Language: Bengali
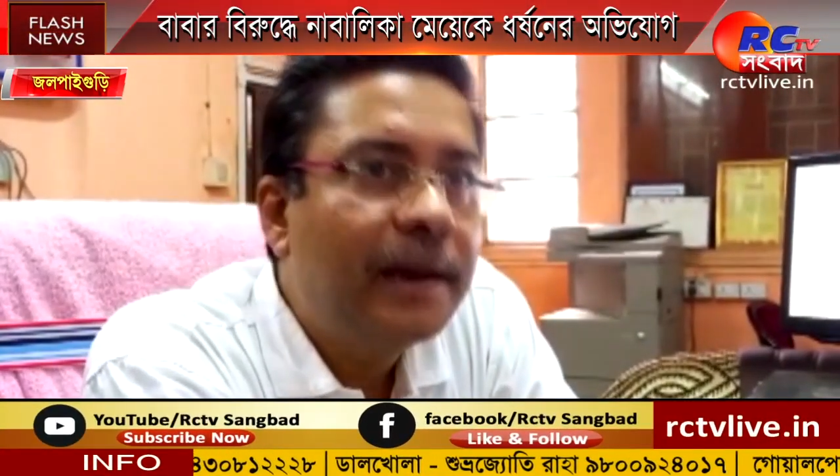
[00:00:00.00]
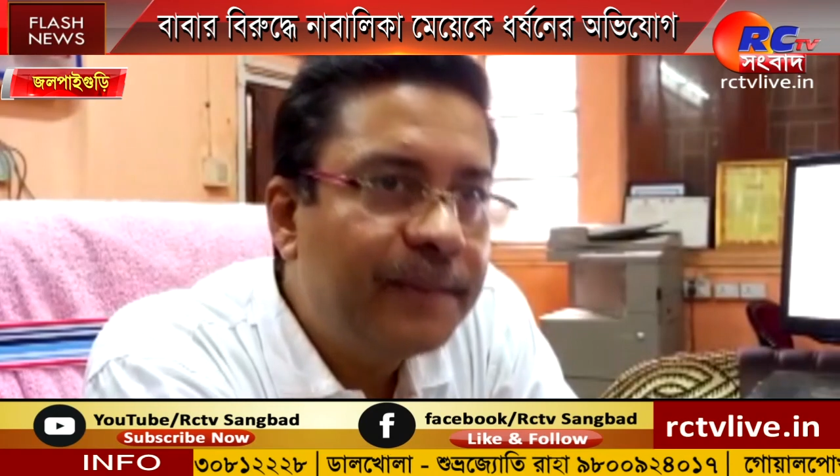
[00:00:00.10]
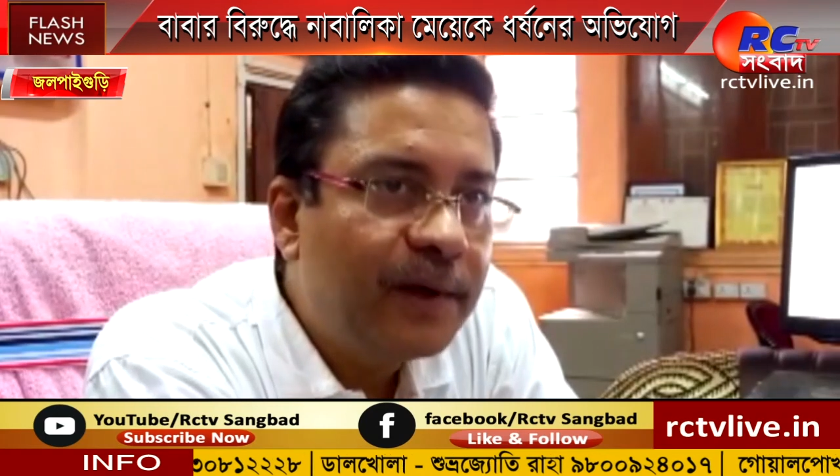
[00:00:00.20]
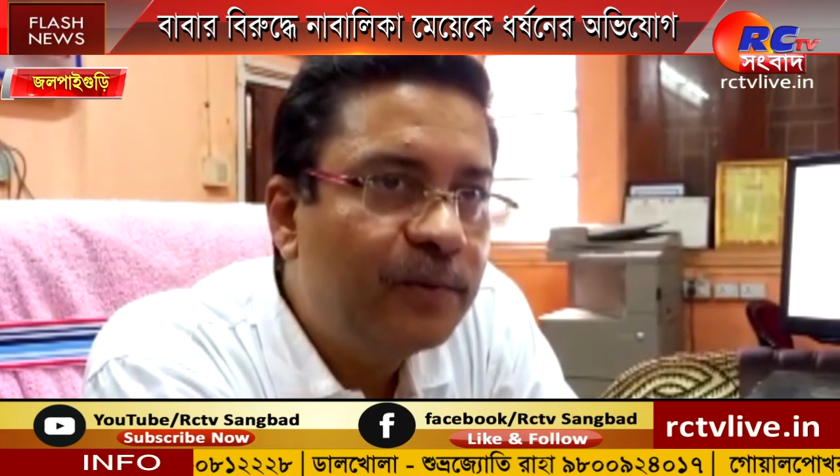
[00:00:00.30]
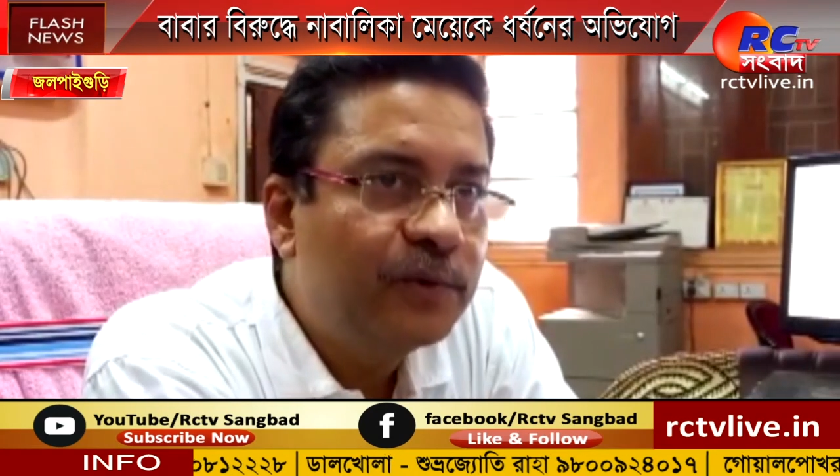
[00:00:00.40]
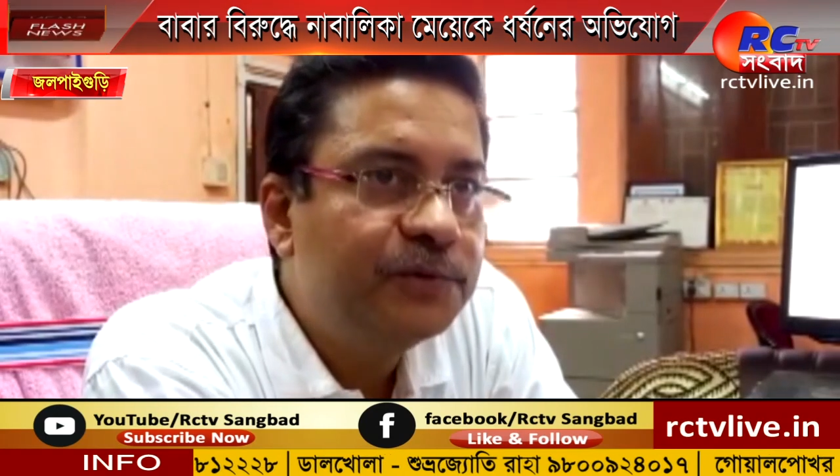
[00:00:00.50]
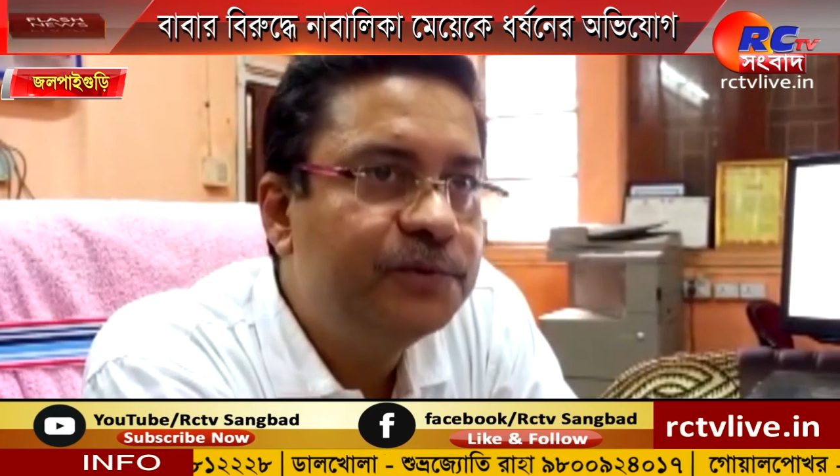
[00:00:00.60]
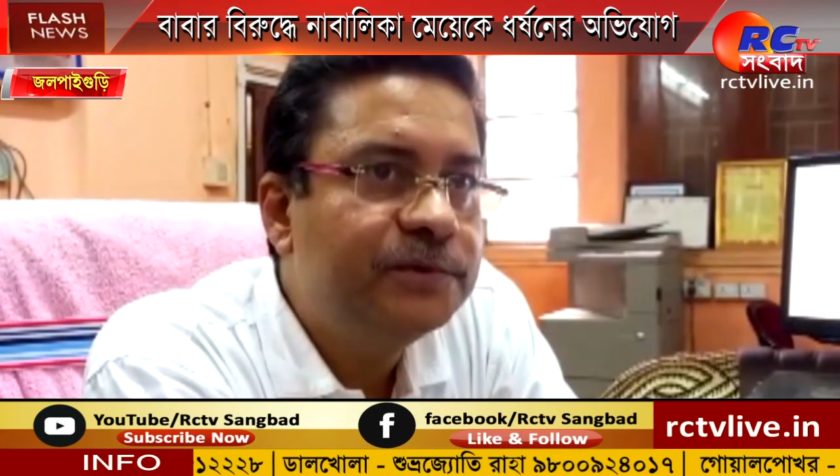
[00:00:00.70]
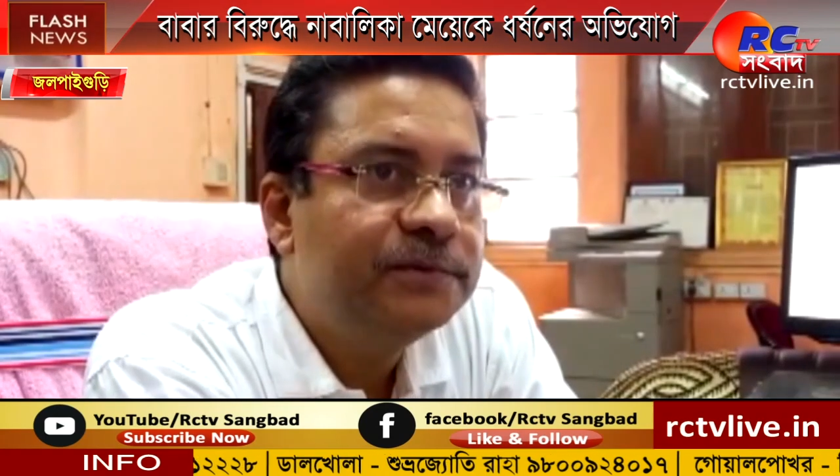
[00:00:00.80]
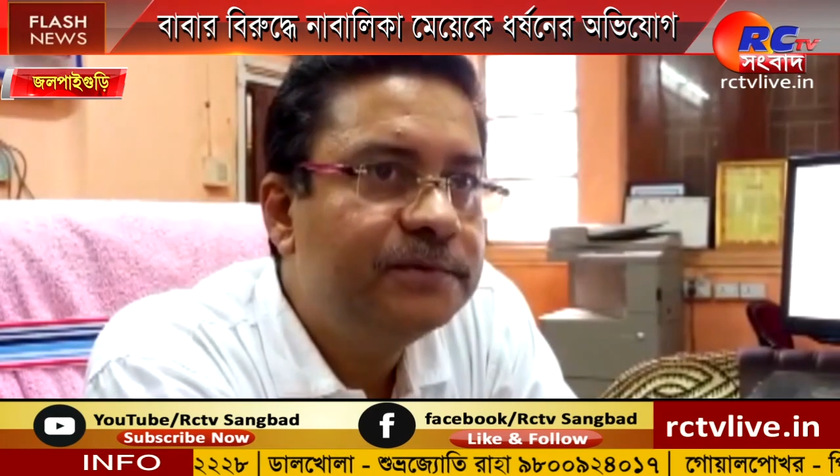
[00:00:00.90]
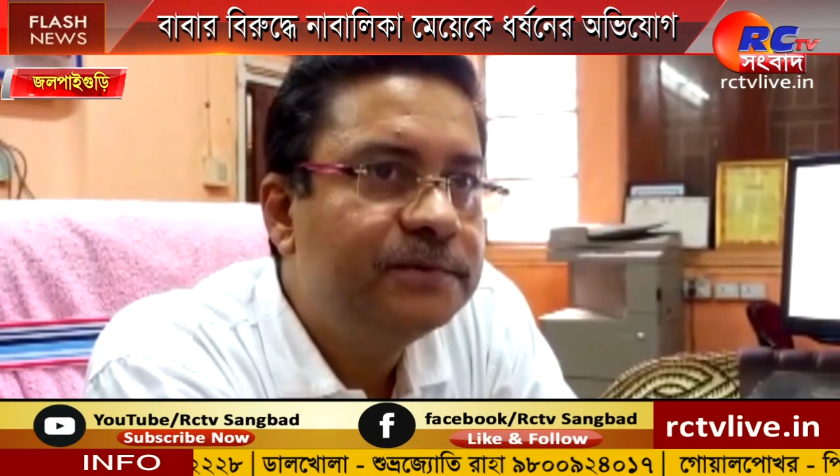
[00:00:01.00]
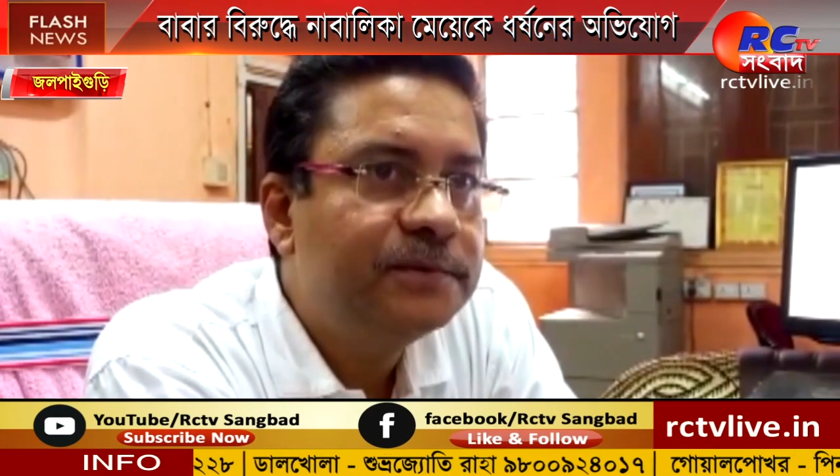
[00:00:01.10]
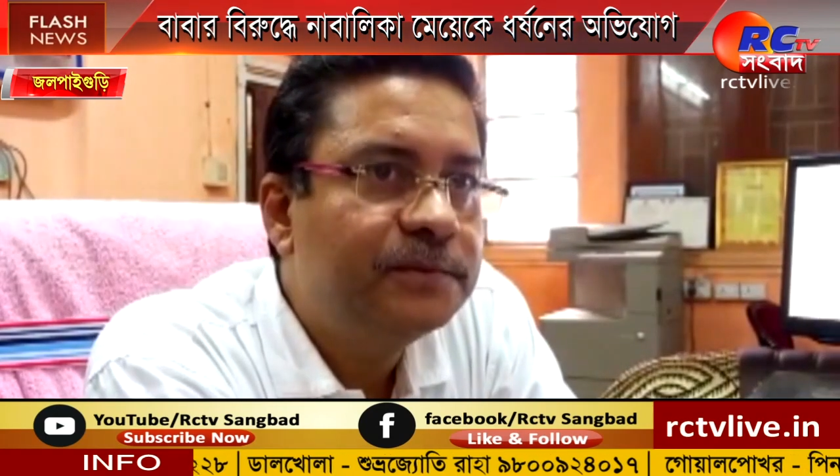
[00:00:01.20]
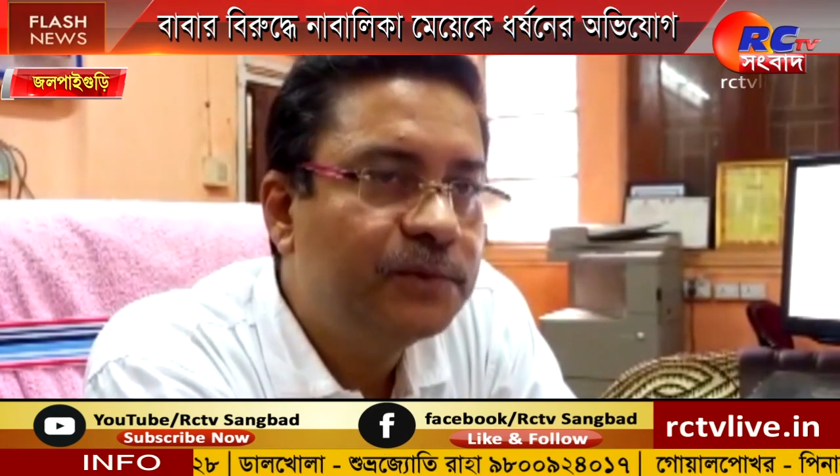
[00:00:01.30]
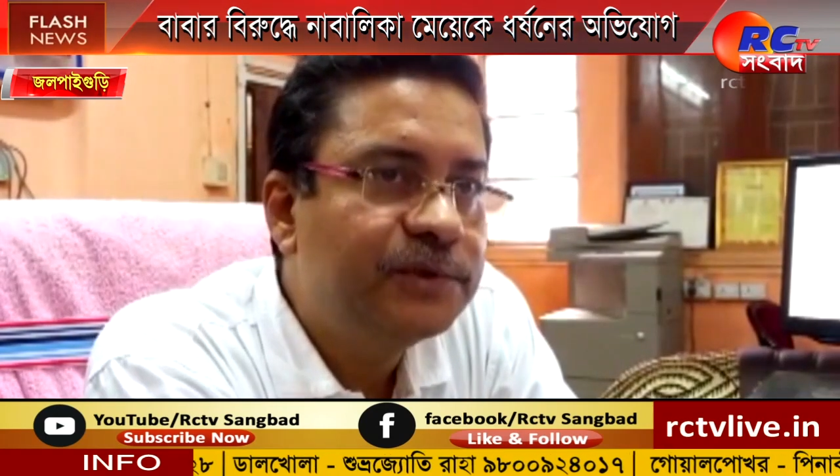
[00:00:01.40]
আমরাও বসবো
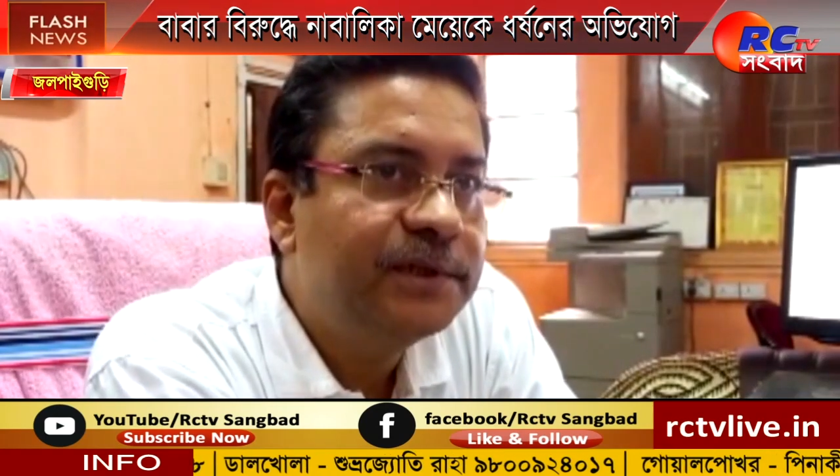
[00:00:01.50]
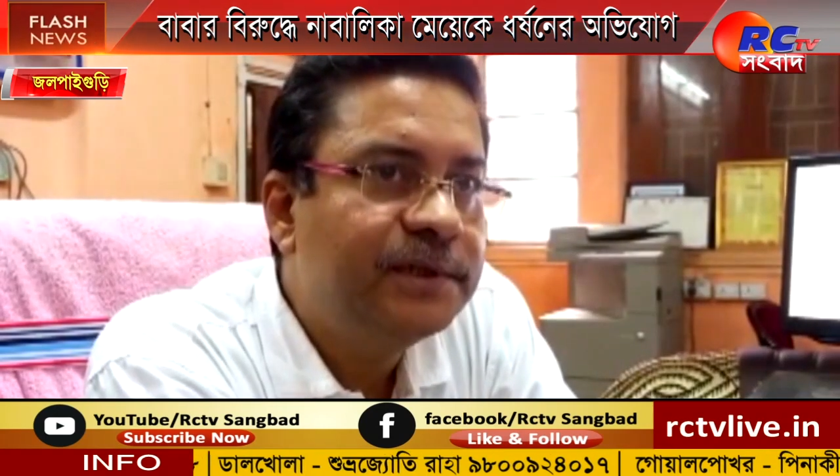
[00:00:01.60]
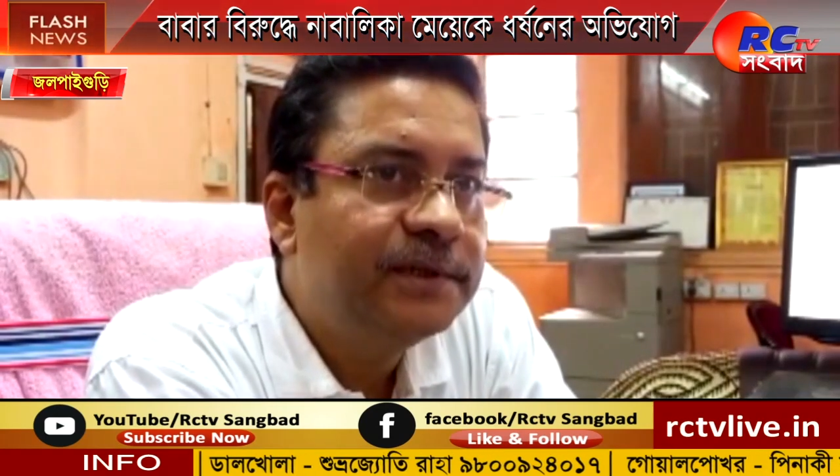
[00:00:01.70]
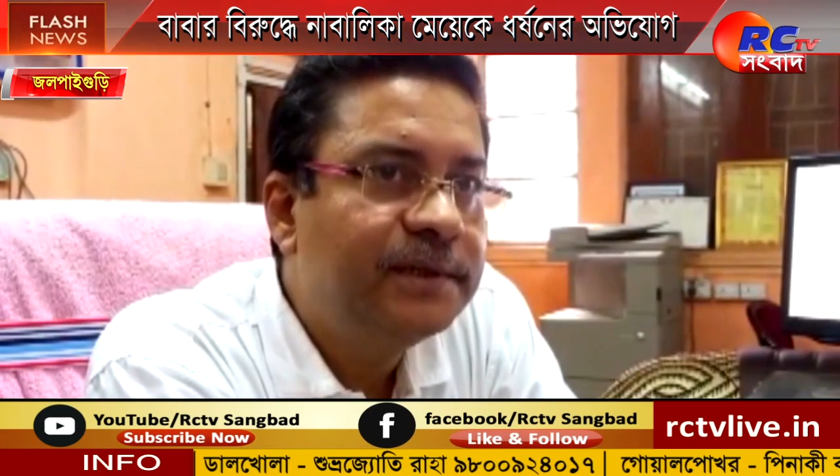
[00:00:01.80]
বসে